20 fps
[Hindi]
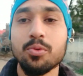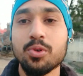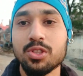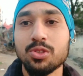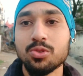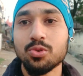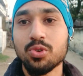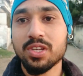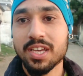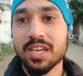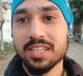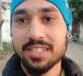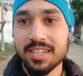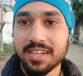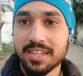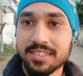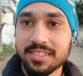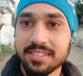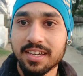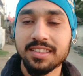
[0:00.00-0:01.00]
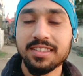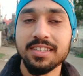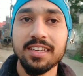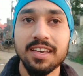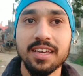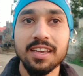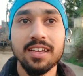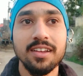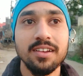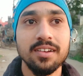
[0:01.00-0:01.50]
पूरी दुनिया जाना चाहती
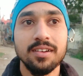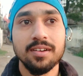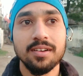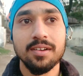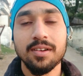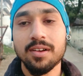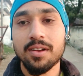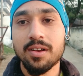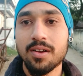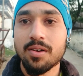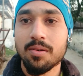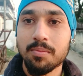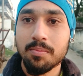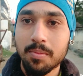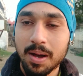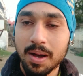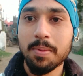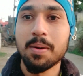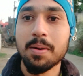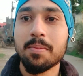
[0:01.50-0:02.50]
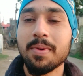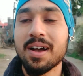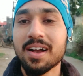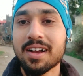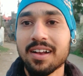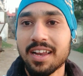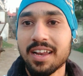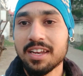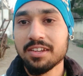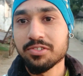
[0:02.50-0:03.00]
है बाबा
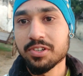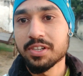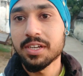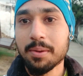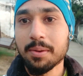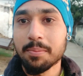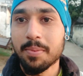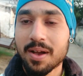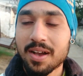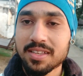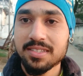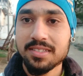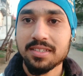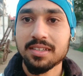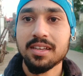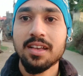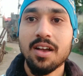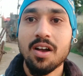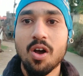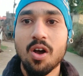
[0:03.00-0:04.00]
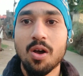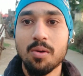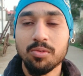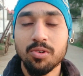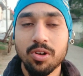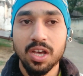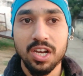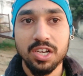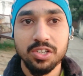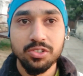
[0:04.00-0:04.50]
महाकालेश्वर के पास
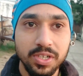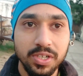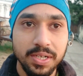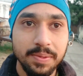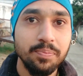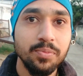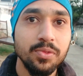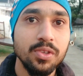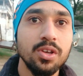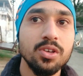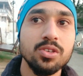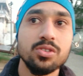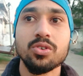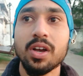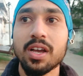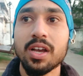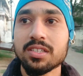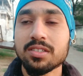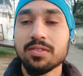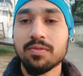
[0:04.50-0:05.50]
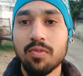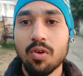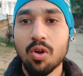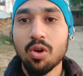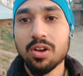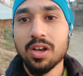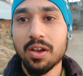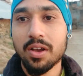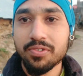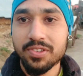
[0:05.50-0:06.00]
ओमकारेश्वर सो गई
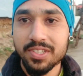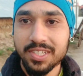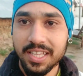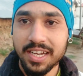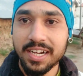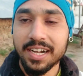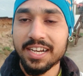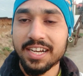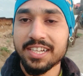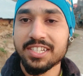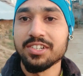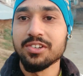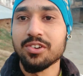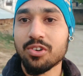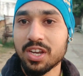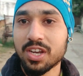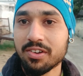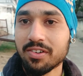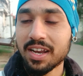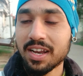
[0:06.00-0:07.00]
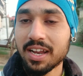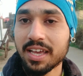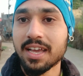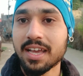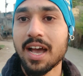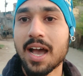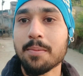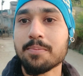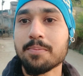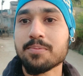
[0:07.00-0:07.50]
ब्लॉग काफ़ी ज़्यादा इंटरेस्टिंग होने वाला है
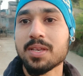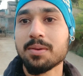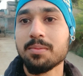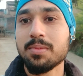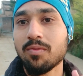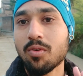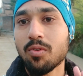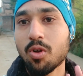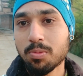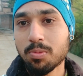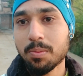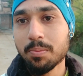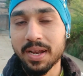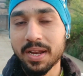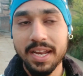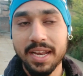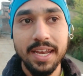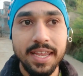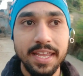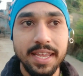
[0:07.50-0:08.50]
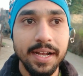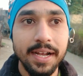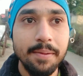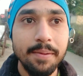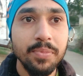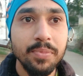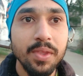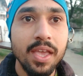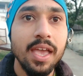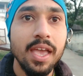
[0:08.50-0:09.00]
आप सभी ब्लॉग में बने रहिएगा
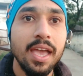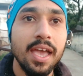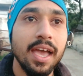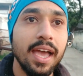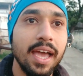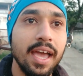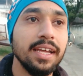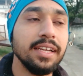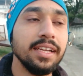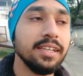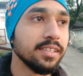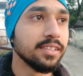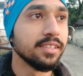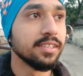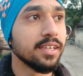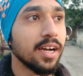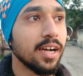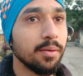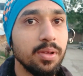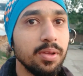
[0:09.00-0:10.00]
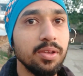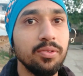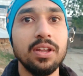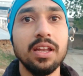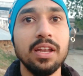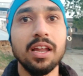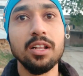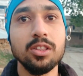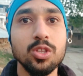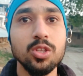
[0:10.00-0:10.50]
एंड uh, अभी
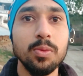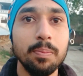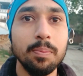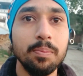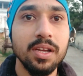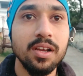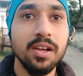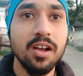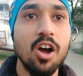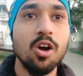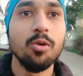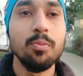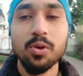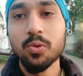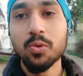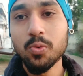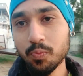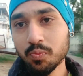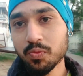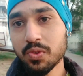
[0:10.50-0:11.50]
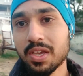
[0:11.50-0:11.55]
फ़िलहाल तो मैं अपने गाँव में हूँ